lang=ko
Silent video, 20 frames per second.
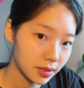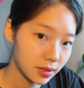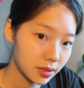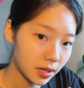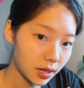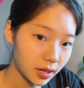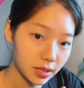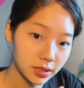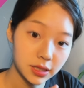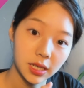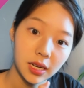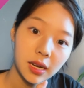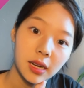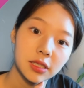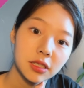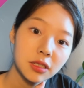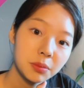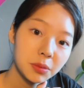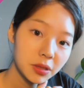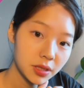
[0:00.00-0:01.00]
아까 제가
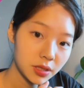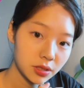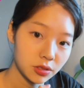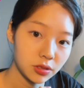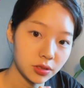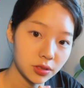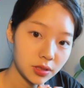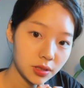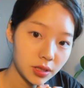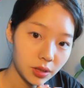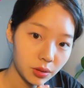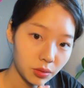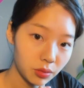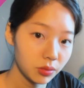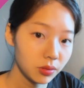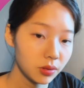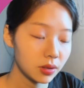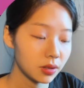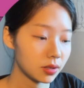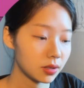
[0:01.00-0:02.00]
설명해준
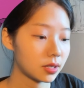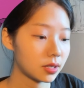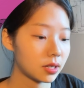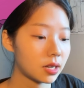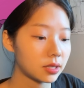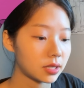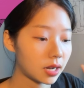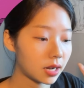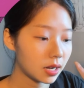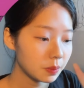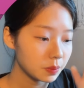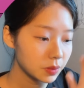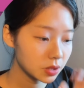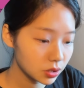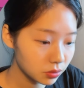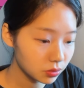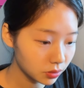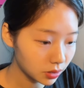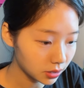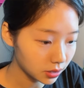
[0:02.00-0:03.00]
대로 다
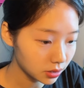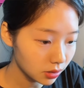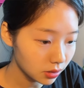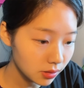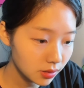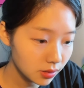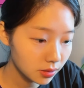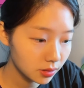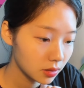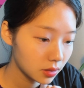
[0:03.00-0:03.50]
합치고 나서,